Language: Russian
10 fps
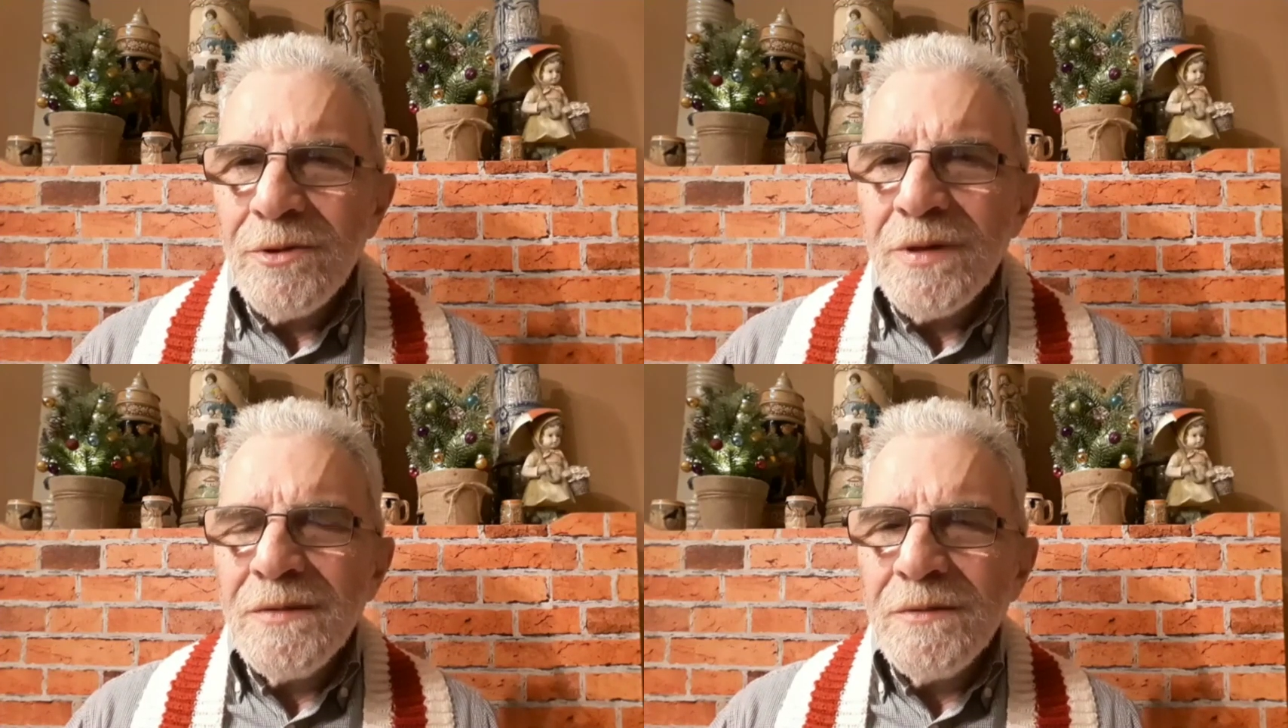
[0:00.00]

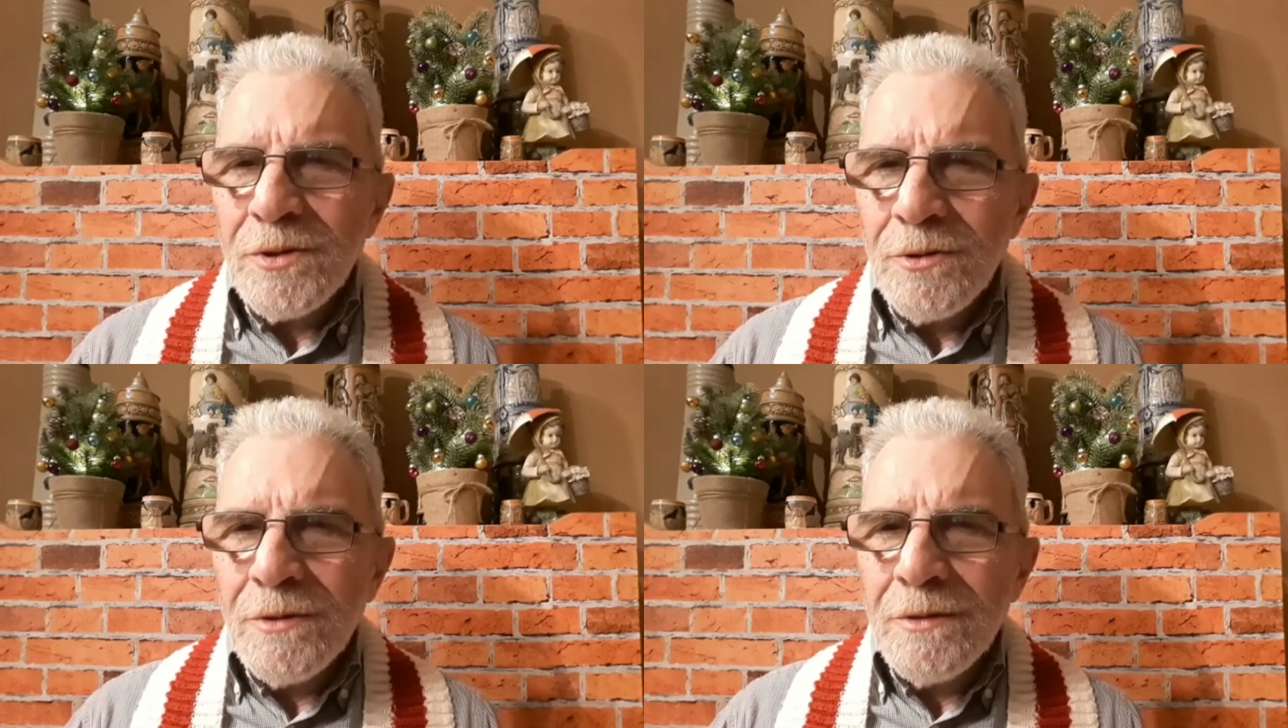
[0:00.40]
Ну, разве
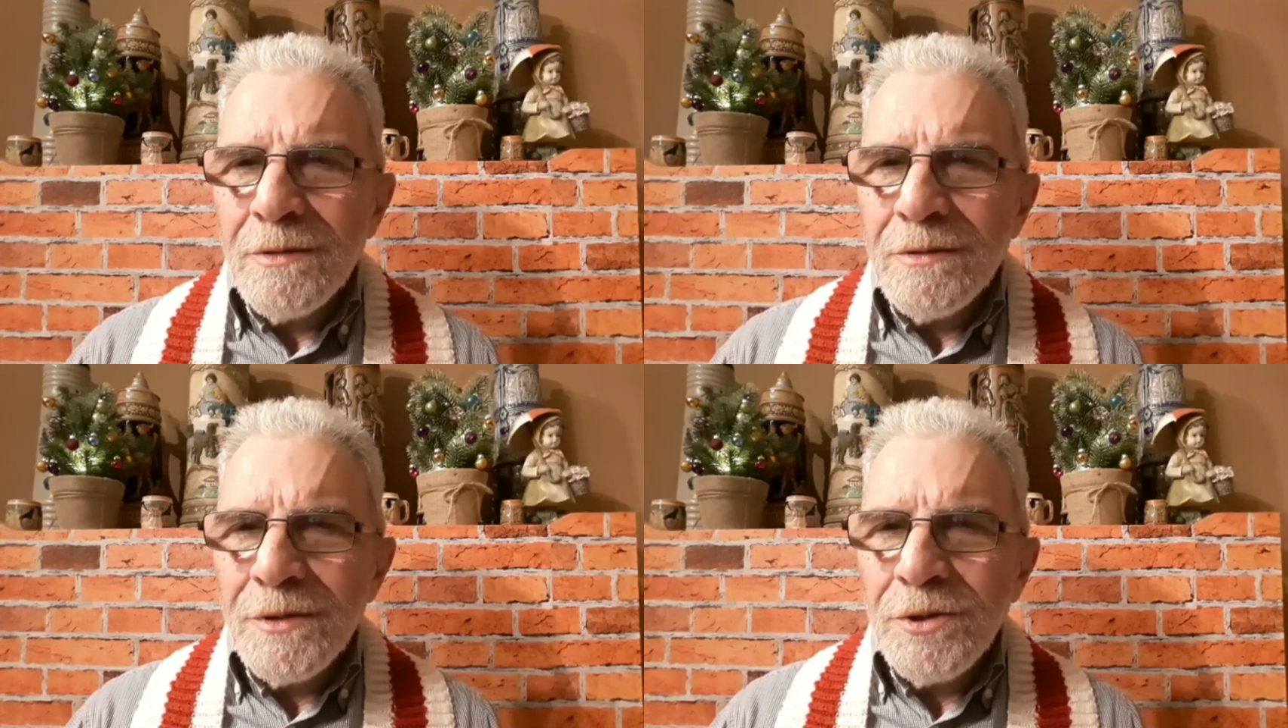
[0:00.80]

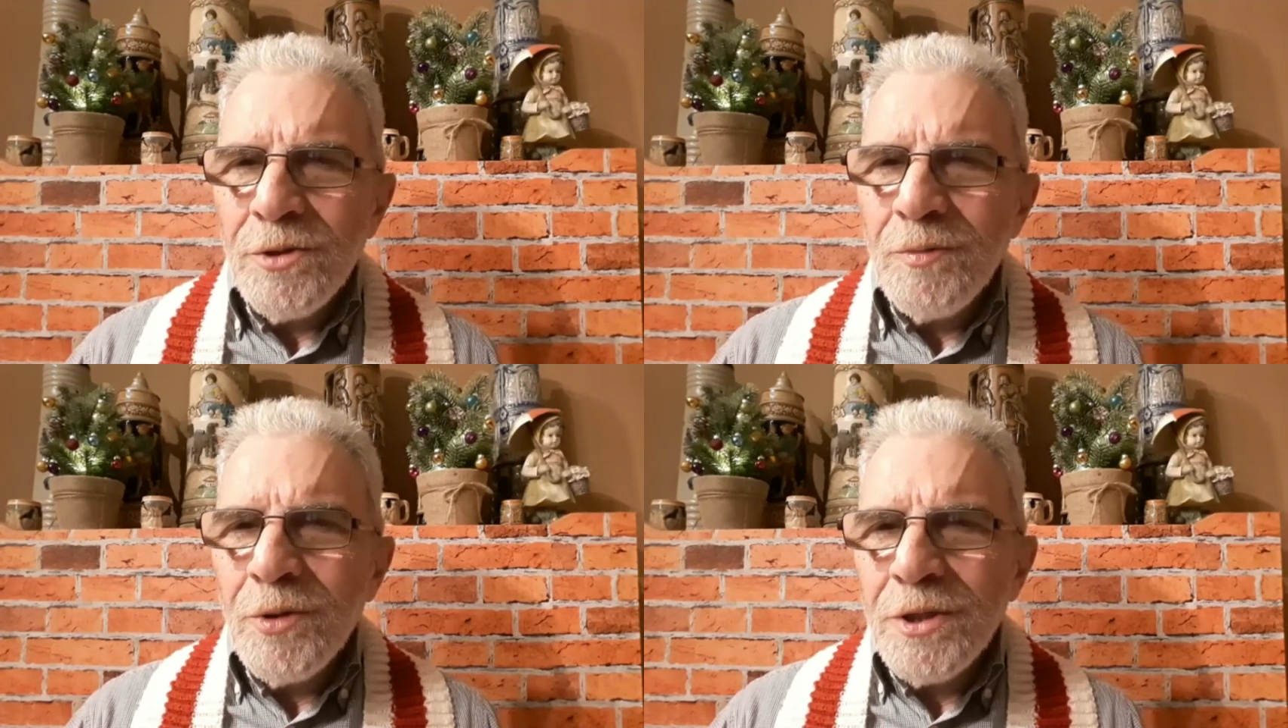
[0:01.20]
что
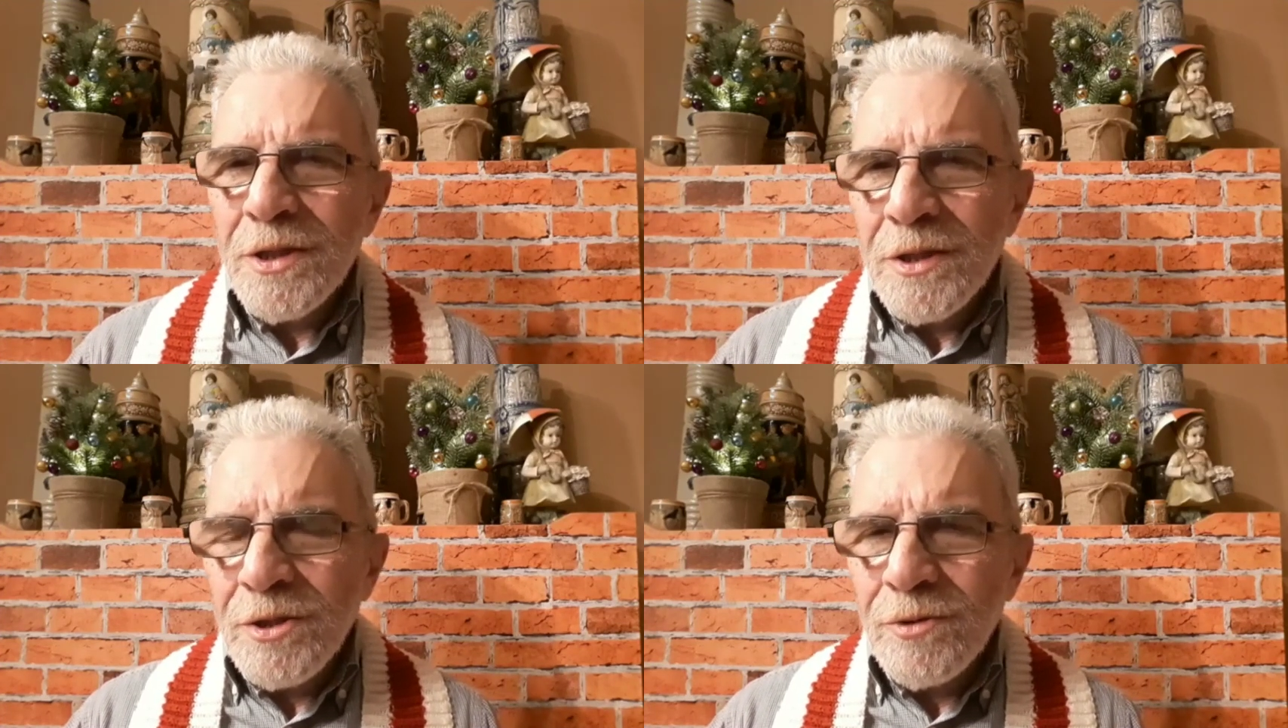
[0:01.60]
еще
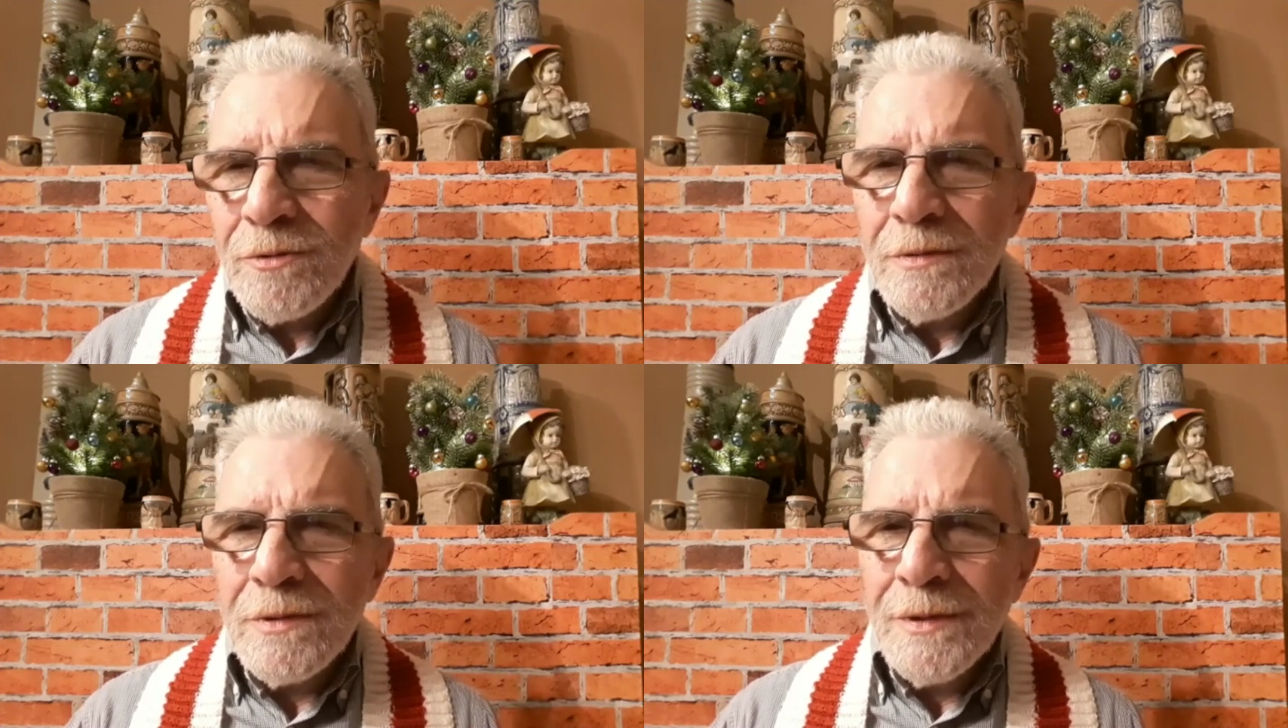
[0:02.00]
больше
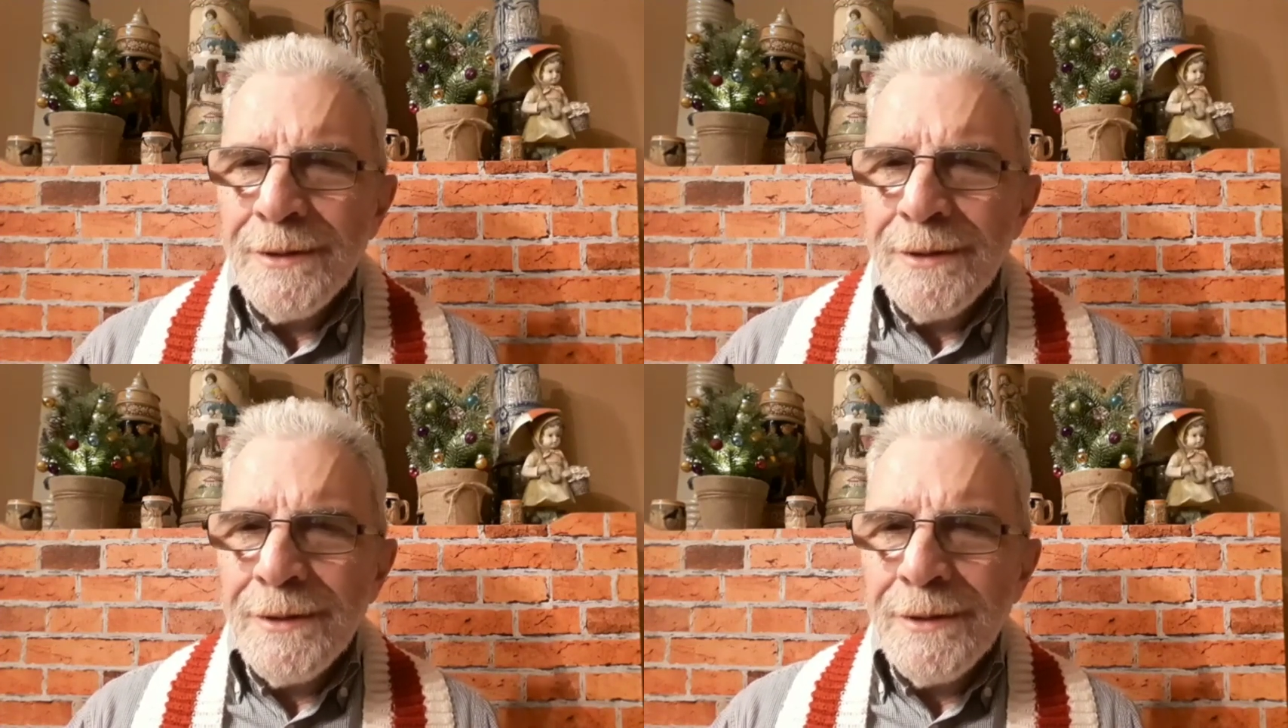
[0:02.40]
начнут,